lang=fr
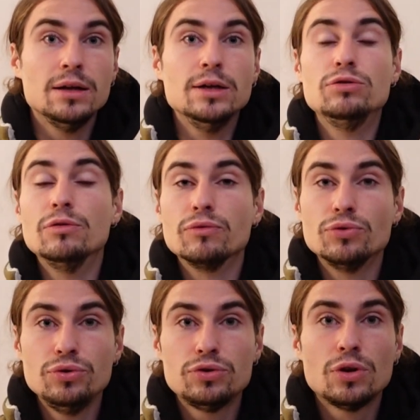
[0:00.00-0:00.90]
ils se
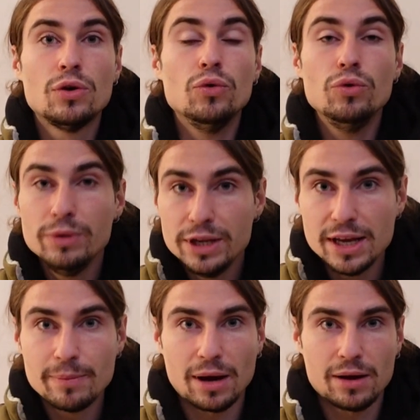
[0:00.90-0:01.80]
font juste
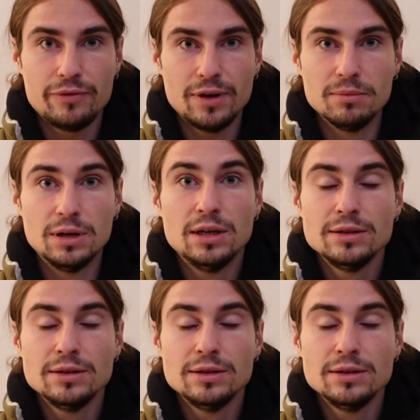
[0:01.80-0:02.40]
humilier par les femmes.